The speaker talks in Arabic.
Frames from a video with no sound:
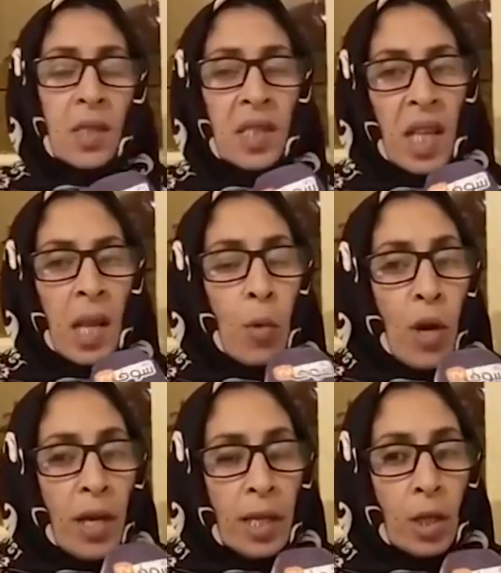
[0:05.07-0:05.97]
السلام
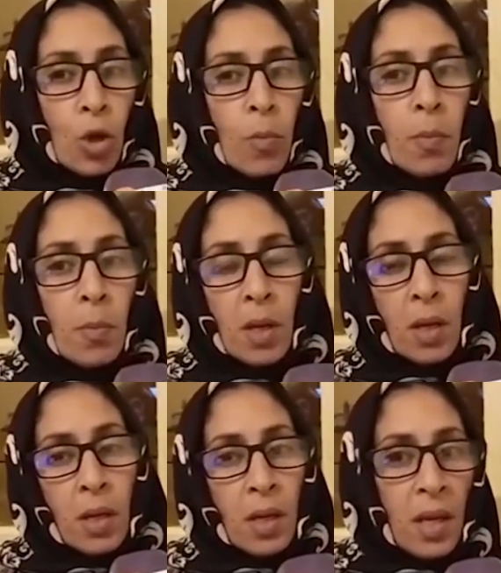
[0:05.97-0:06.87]
عليكم
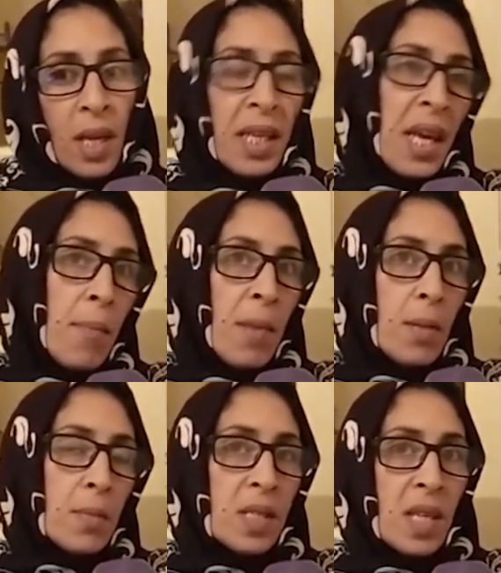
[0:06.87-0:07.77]
انا
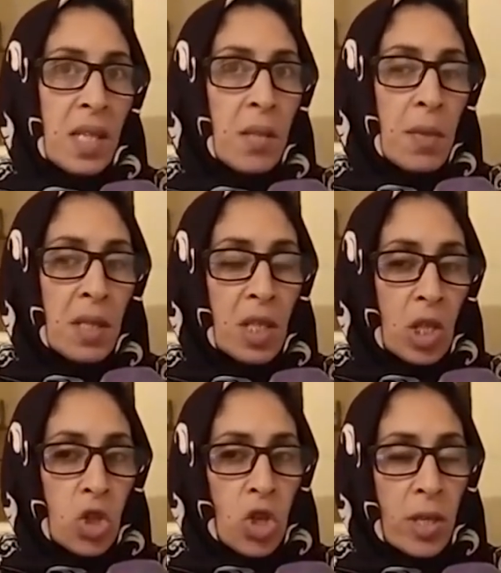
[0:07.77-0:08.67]
امل مزدادي مدينه
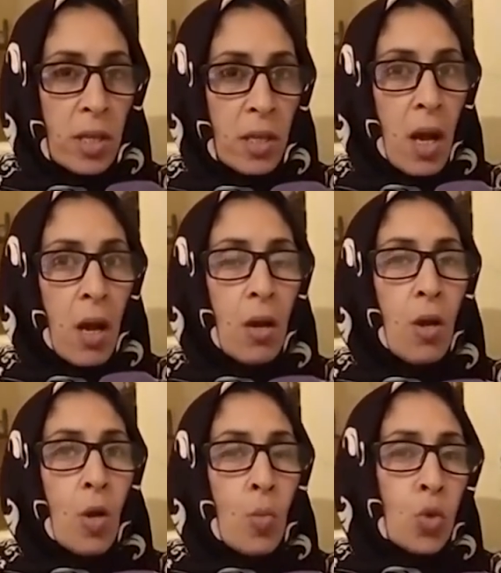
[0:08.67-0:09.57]
الجديده
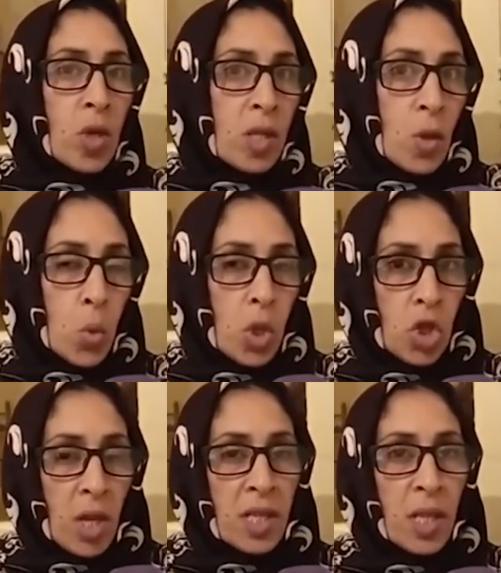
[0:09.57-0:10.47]

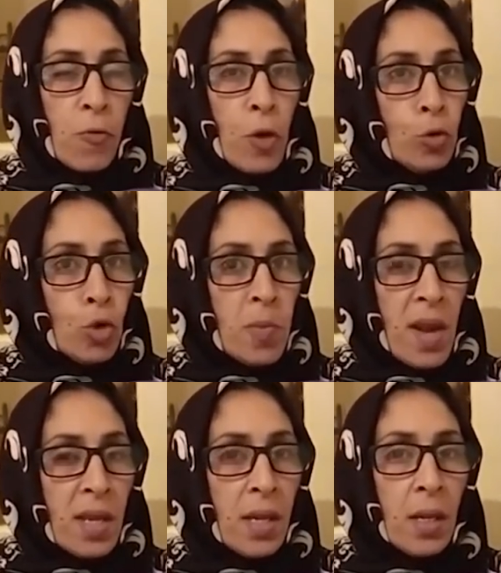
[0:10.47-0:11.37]
متزوجه زيده في
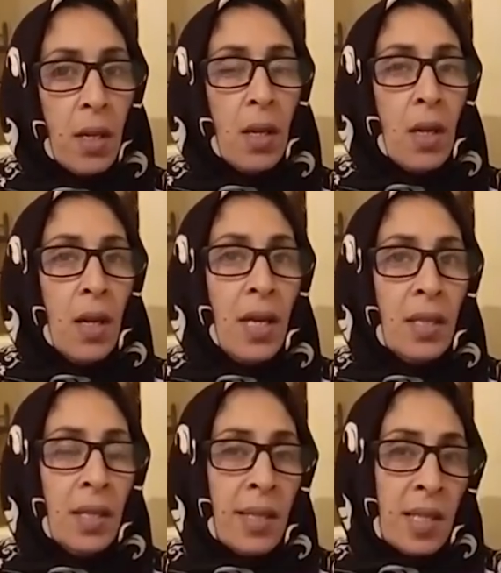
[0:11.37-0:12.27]
81
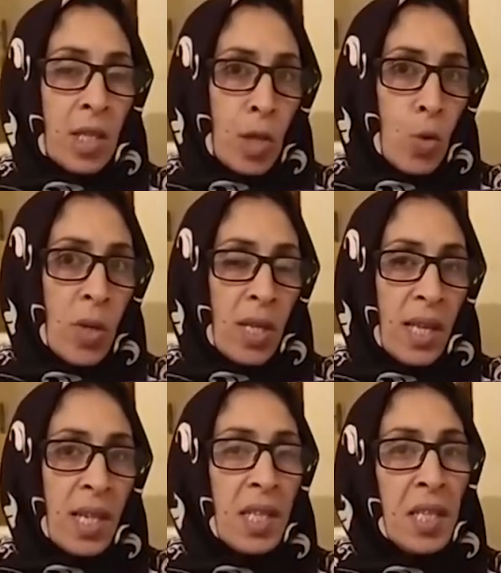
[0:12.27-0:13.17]
عندي ثلاثه
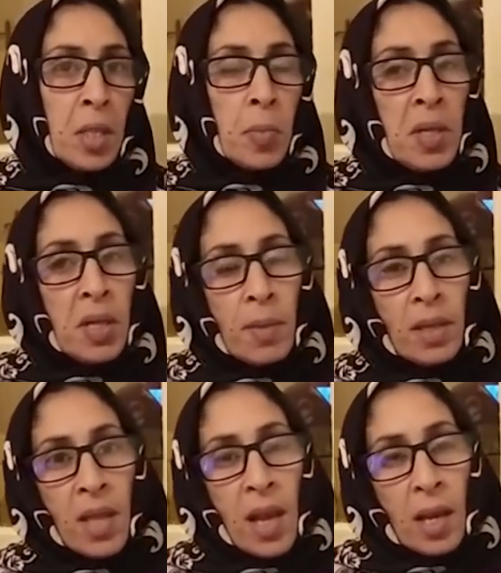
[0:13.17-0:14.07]
الوليدات عندي بنيه من
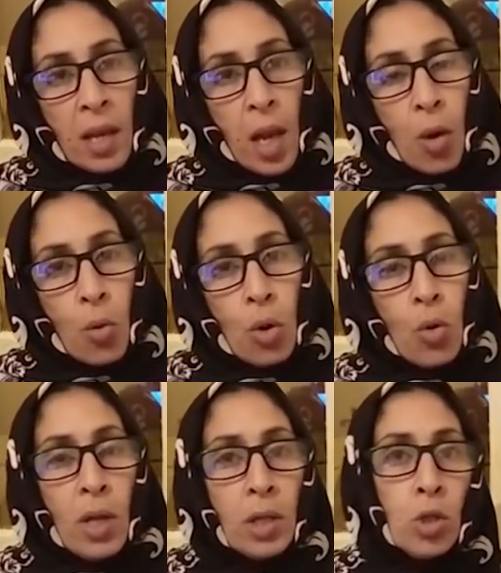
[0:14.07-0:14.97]
الطالق الاول
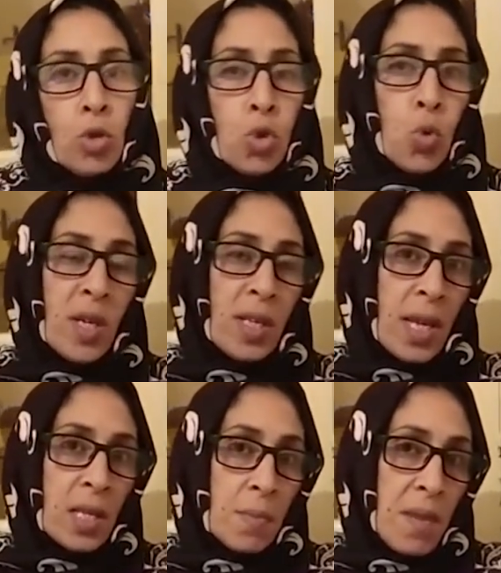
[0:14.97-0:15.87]
وعندي جوج
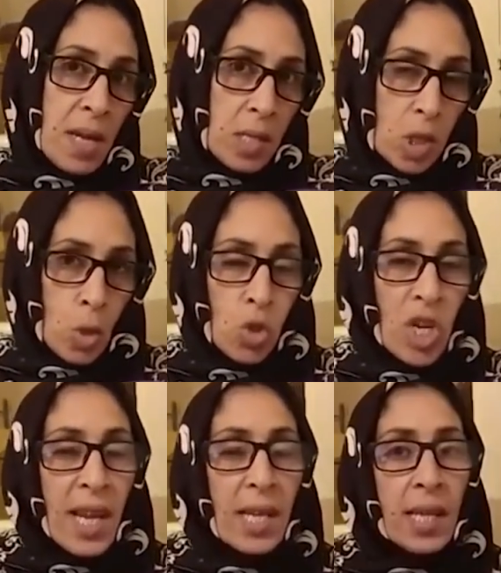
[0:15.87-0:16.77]
وليدات مع هذا الزوج
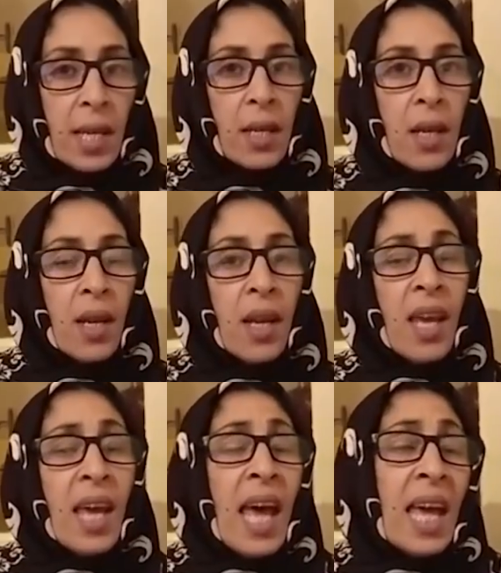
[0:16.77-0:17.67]
حاليا
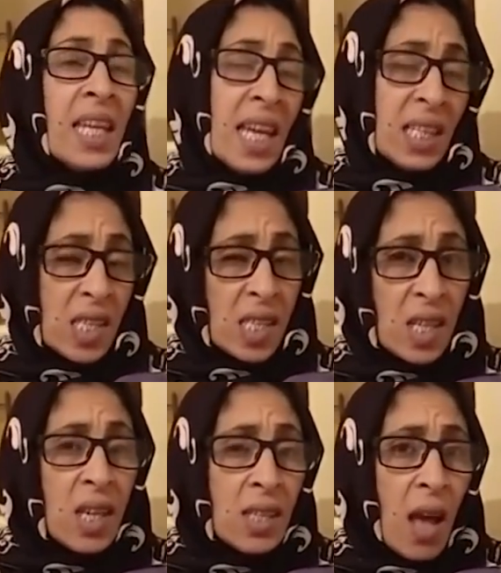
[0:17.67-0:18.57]
انا هاد
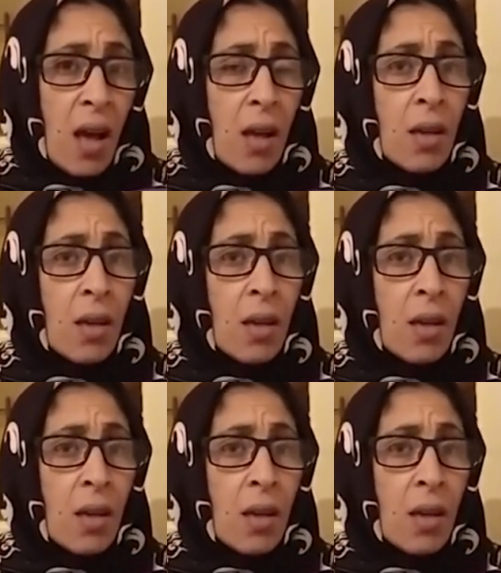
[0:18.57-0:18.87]
السيده